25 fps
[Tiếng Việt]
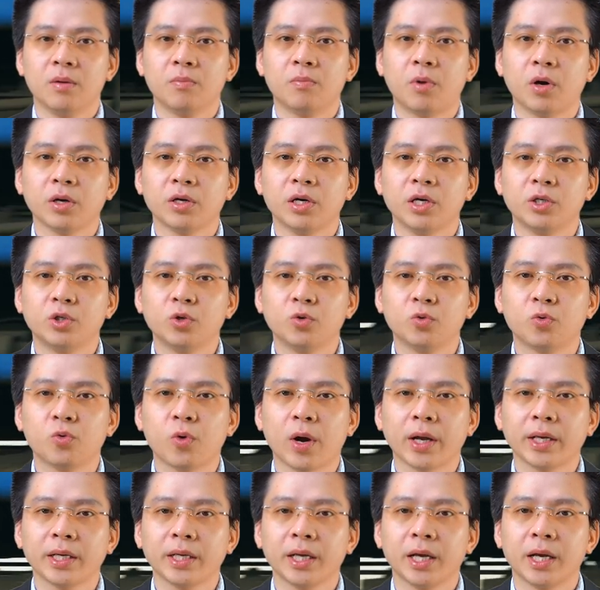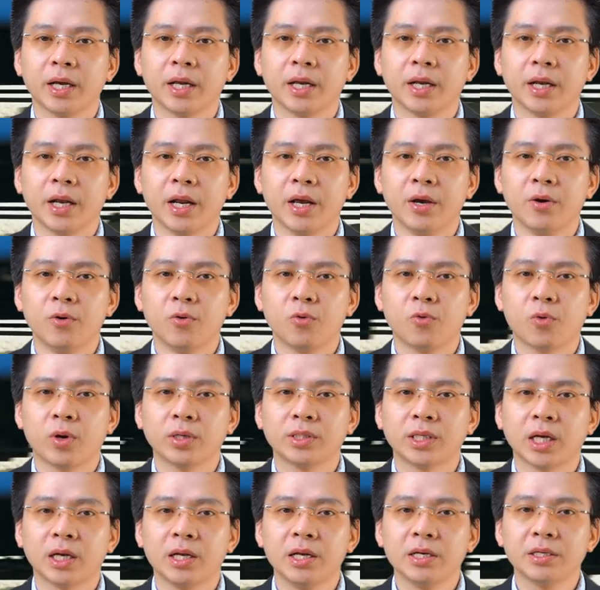Mọi người chung quanh đều quay
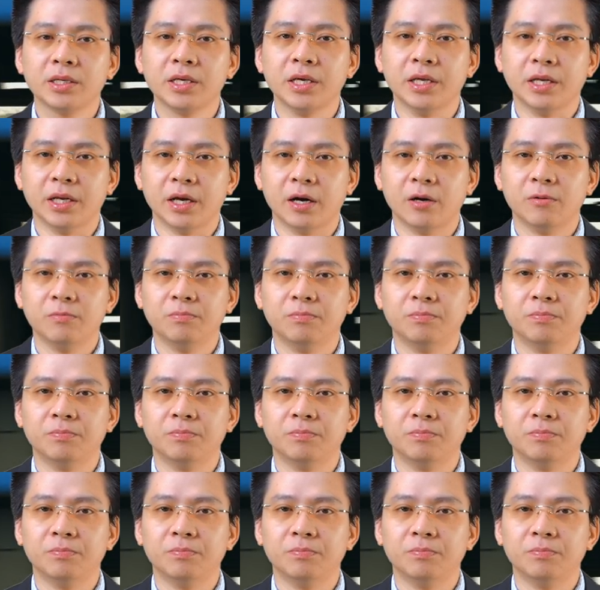ra liếc nhìn ông.